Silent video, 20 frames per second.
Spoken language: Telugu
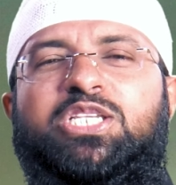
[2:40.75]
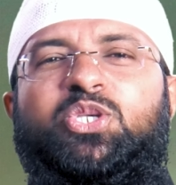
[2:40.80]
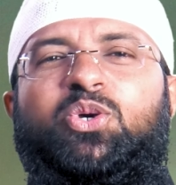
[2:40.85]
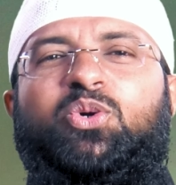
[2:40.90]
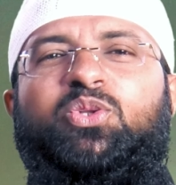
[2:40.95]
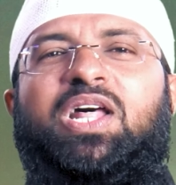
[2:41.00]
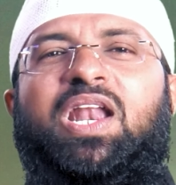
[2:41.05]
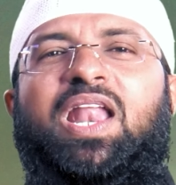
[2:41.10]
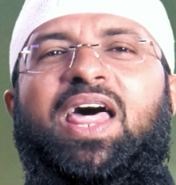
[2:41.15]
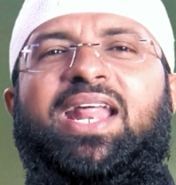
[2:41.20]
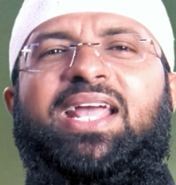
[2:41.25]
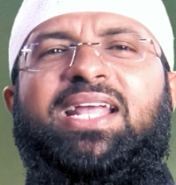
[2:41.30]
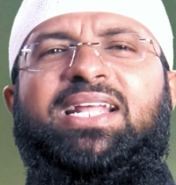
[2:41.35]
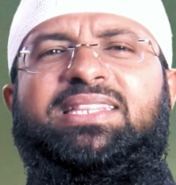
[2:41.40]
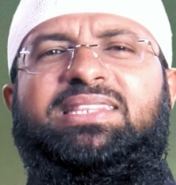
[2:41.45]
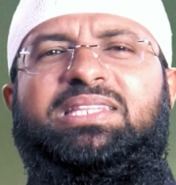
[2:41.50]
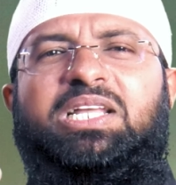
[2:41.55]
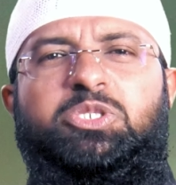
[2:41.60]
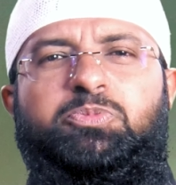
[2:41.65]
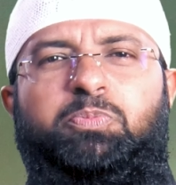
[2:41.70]
సోదలారా
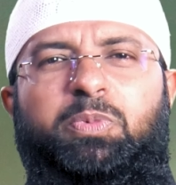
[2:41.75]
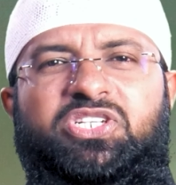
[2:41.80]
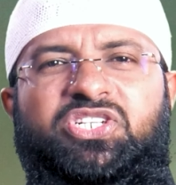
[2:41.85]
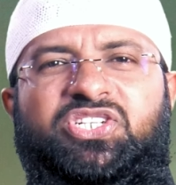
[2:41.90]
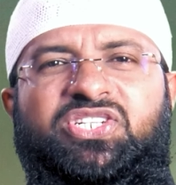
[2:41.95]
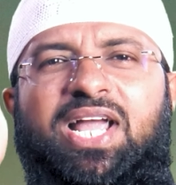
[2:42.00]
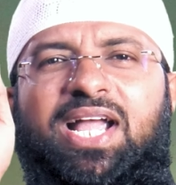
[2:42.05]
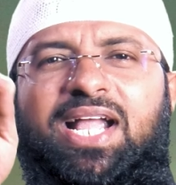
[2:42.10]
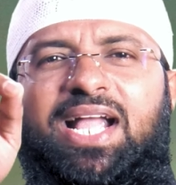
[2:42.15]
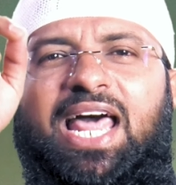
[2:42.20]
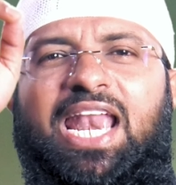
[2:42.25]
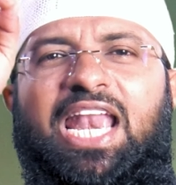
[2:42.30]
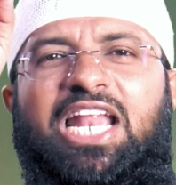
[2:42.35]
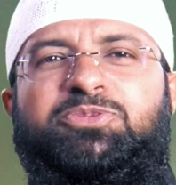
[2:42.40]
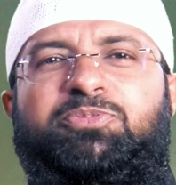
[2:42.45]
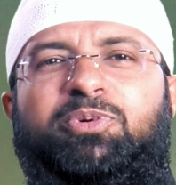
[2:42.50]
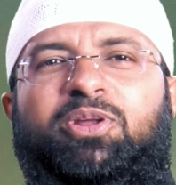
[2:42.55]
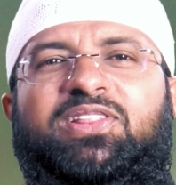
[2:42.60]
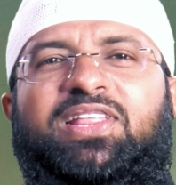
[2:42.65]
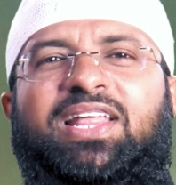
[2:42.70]
ఇంత స్పష్టంగా
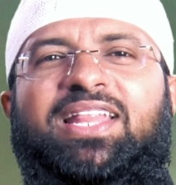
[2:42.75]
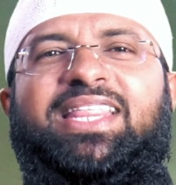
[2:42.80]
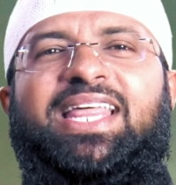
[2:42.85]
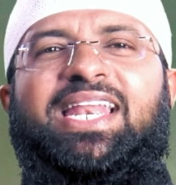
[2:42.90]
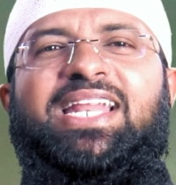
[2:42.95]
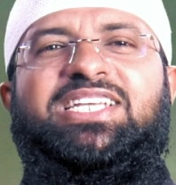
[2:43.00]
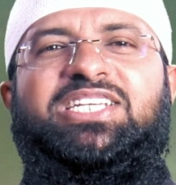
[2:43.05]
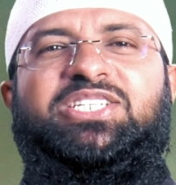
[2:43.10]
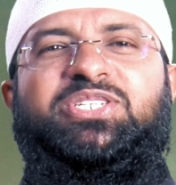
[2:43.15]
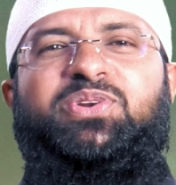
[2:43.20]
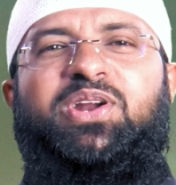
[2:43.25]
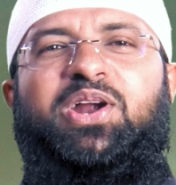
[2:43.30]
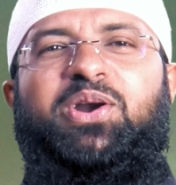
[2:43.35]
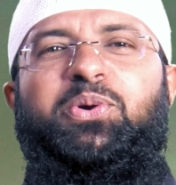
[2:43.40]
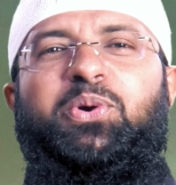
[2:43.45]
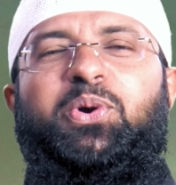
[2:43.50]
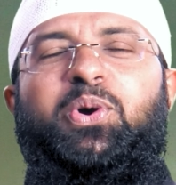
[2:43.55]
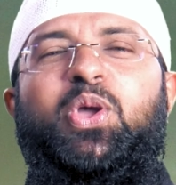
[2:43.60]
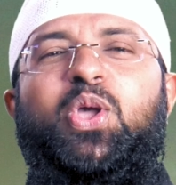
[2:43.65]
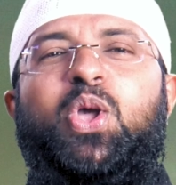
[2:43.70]
అల్లా
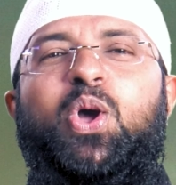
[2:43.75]
తెలియజేస్తున్నాడు